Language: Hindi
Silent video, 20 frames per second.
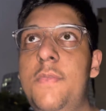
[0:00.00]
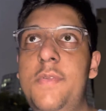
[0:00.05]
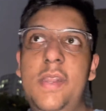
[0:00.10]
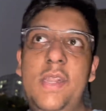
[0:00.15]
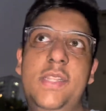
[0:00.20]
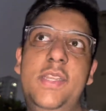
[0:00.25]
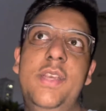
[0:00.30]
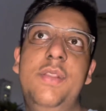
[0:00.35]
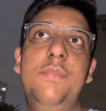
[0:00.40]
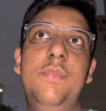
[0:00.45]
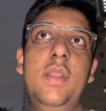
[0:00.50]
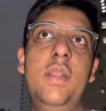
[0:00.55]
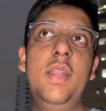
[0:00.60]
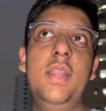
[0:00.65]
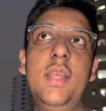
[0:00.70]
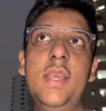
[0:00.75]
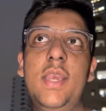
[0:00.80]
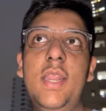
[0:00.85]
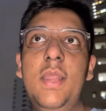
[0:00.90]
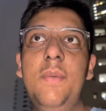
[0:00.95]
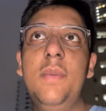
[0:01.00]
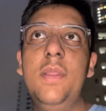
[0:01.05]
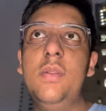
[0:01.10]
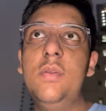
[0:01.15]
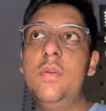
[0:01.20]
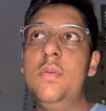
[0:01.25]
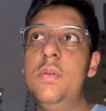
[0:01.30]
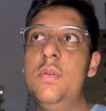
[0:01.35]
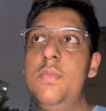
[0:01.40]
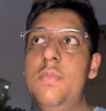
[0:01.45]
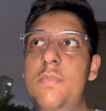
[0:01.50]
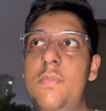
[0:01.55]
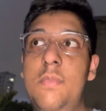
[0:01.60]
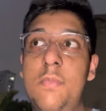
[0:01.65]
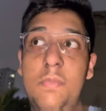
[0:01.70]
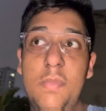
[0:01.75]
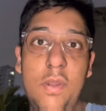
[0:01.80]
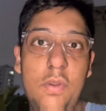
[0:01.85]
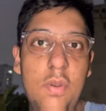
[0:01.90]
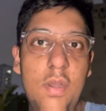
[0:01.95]
फ्रेश एयर मिलने के लिए मेरे को
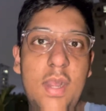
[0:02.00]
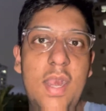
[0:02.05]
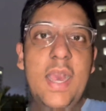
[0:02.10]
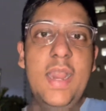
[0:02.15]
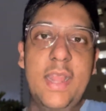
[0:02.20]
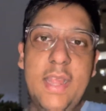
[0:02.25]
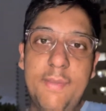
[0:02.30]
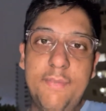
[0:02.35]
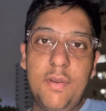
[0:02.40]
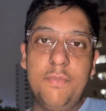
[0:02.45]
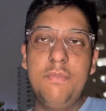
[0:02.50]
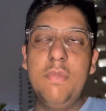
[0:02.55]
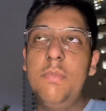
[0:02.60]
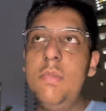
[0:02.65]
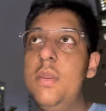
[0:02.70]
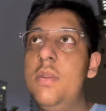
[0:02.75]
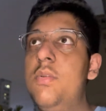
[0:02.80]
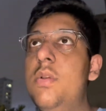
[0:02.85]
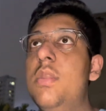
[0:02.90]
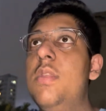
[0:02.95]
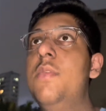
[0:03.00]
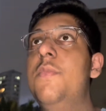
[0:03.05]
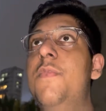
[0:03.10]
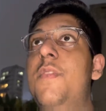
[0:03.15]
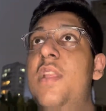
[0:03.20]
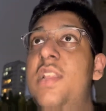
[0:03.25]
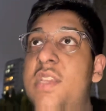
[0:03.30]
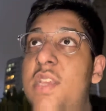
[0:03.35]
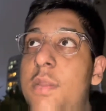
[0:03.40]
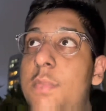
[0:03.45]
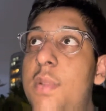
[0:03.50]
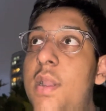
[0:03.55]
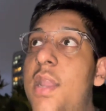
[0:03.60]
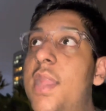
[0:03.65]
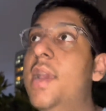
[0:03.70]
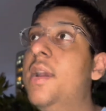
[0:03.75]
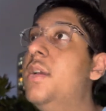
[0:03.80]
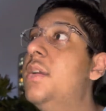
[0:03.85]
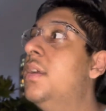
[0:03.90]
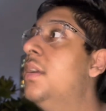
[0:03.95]
मेरे को लगा नहीं था बॉम्बे में मेरे को इतना फ्रेश एयर
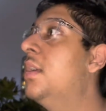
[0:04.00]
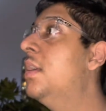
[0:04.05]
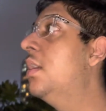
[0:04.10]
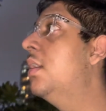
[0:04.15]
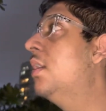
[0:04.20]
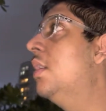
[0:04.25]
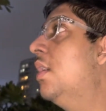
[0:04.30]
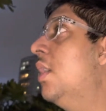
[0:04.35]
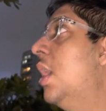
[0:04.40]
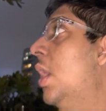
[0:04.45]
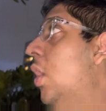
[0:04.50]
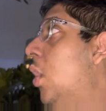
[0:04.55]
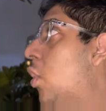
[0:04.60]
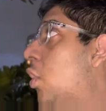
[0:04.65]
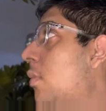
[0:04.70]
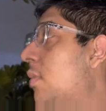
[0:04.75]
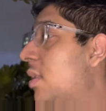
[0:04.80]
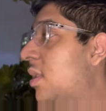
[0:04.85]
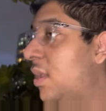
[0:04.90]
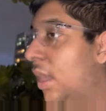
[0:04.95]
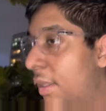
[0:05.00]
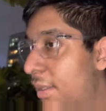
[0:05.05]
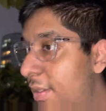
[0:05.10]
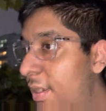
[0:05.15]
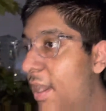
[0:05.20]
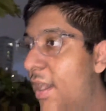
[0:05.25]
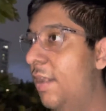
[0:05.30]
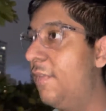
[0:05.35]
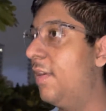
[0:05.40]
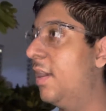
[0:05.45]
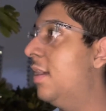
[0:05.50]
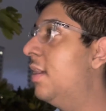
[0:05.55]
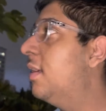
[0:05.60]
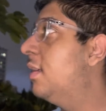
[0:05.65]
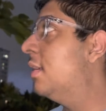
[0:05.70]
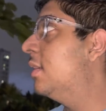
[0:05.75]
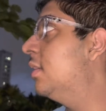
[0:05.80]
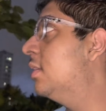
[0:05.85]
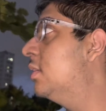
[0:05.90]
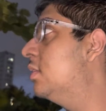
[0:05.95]
मिलेगा और अभी ठंडा हवा
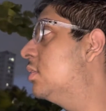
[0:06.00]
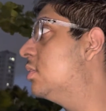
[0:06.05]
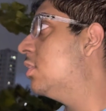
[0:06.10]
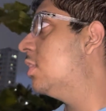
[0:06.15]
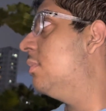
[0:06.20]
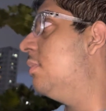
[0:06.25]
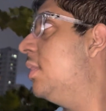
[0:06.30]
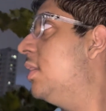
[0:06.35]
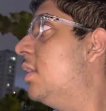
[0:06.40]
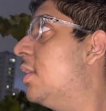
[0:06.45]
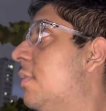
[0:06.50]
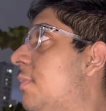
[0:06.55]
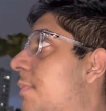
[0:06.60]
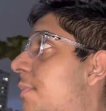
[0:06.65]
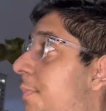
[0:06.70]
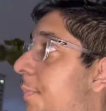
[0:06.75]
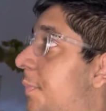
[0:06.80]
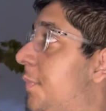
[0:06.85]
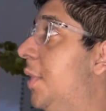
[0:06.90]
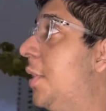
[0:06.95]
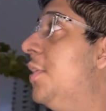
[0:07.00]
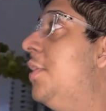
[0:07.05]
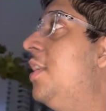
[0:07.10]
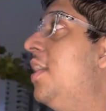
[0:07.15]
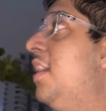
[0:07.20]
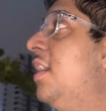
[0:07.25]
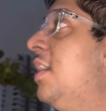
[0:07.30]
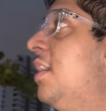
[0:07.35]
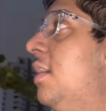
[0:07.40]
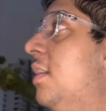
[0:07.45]
तो अभी इधर ठंडी